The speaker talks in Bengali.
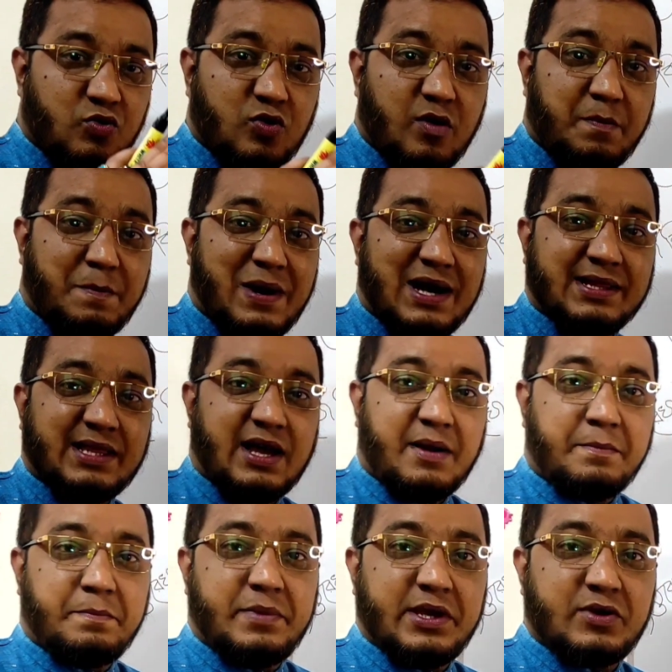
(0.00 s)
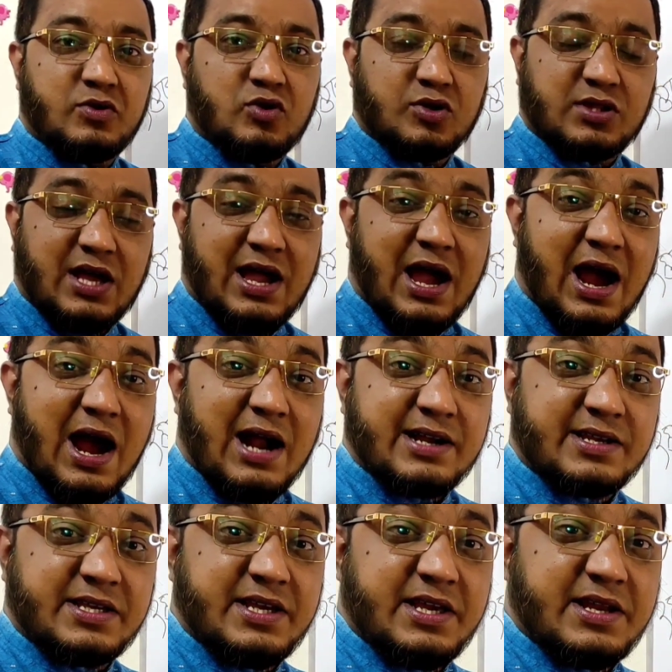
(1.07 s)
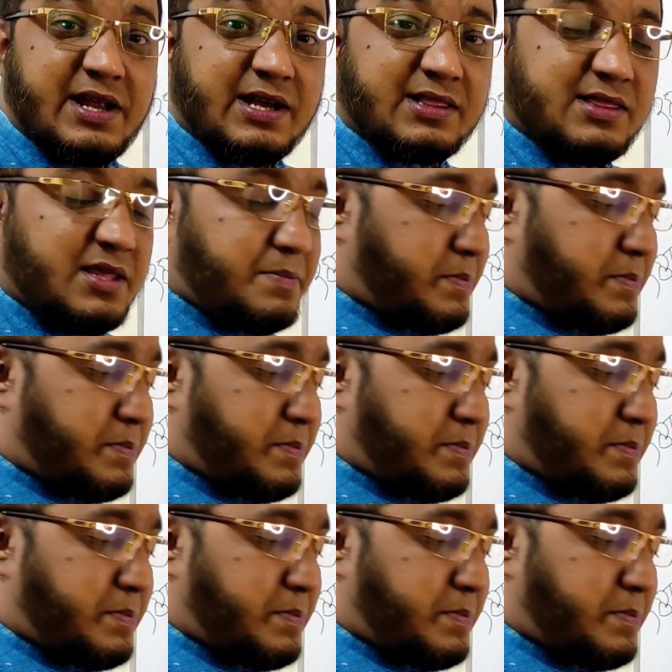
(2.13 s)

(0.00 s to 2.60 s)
কোনো বাধা বিঘ্নতা আটকিয়ে রাখতে